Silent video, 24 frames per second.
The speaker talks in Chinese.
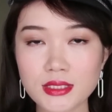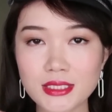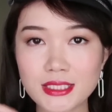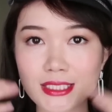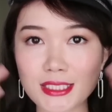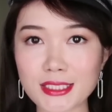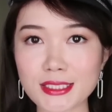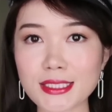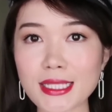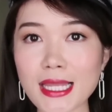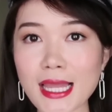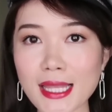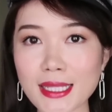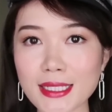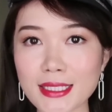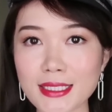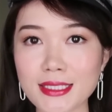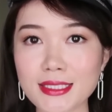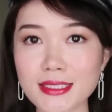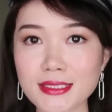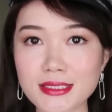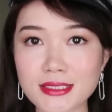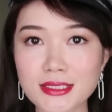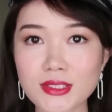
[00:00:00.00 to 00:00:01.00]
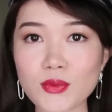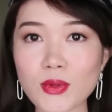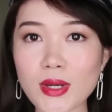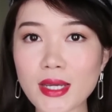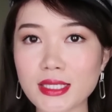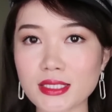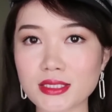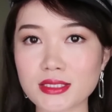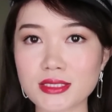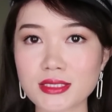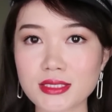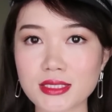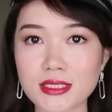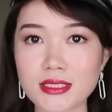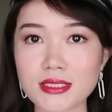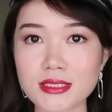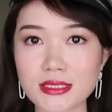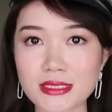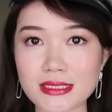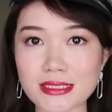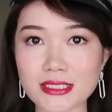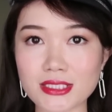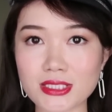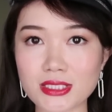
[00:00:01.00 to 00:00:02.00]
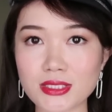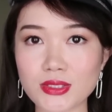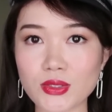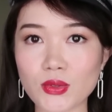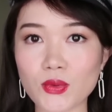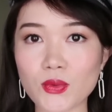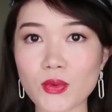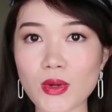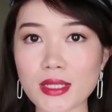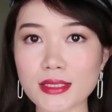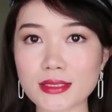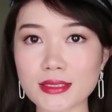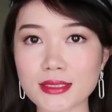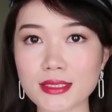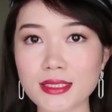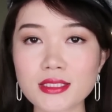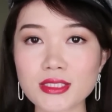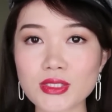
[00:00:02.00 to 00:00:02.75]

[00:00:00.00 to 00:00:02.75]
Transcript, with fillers: 提拉的一个精华也是跟紧致有关的。